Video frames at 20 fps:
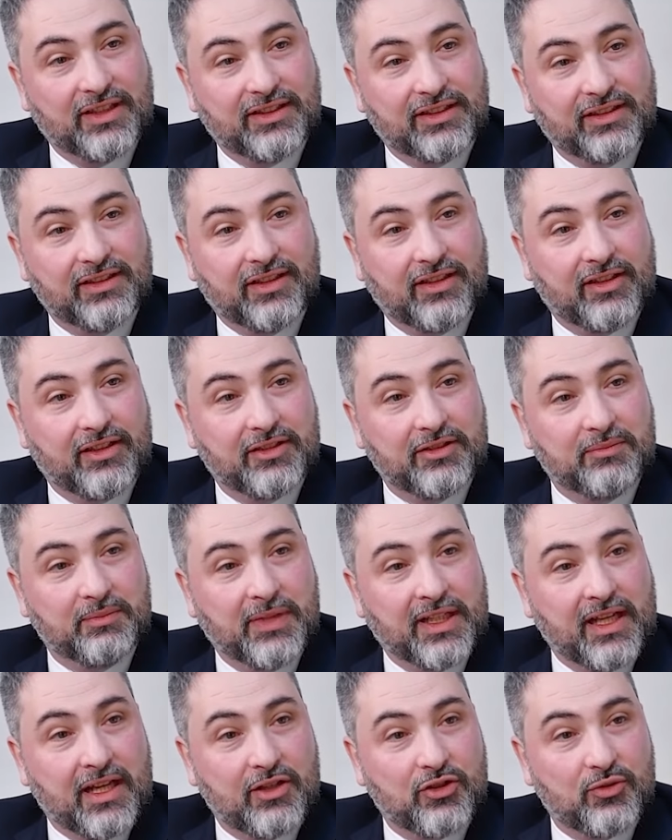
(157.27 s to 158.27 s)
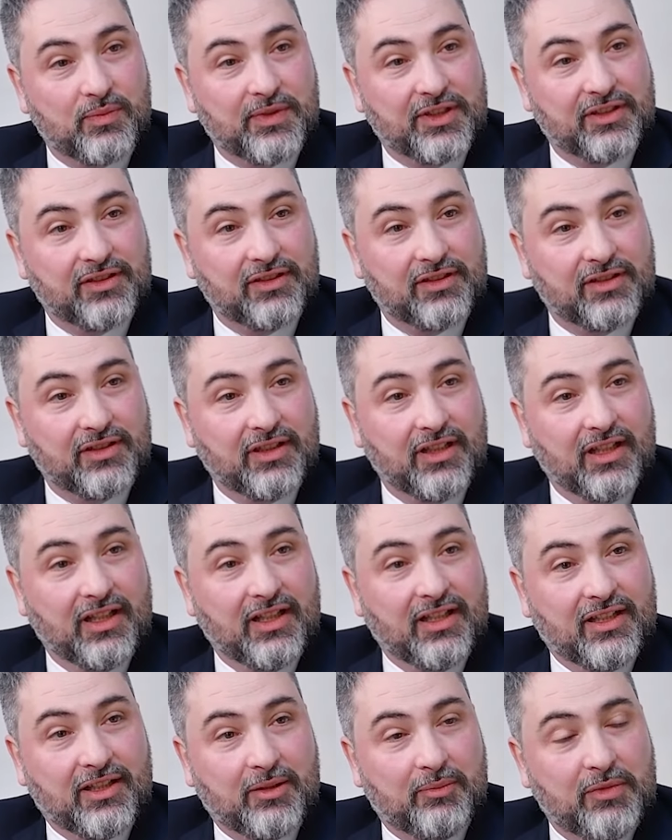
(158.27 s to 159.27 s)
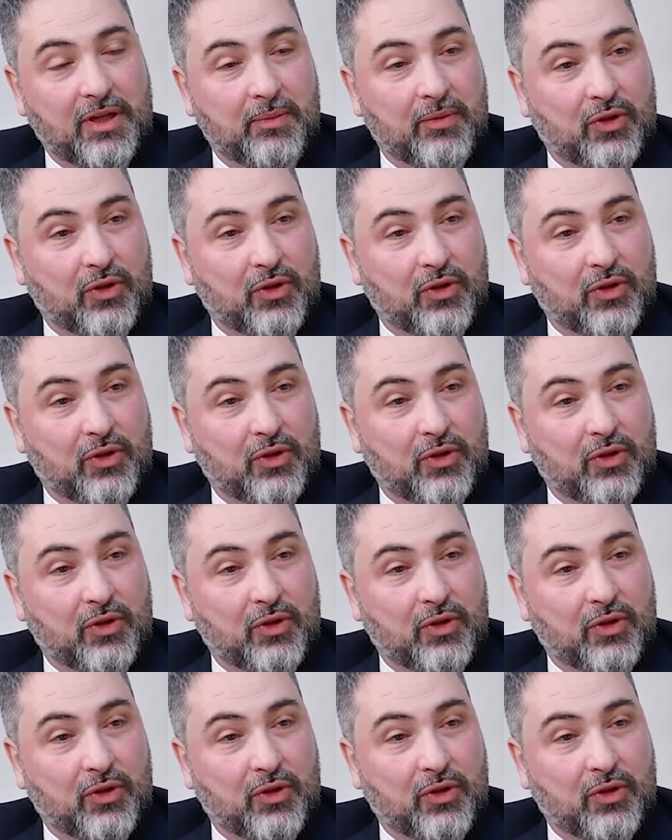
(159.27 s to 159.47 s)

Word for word: di credit management che abbiamo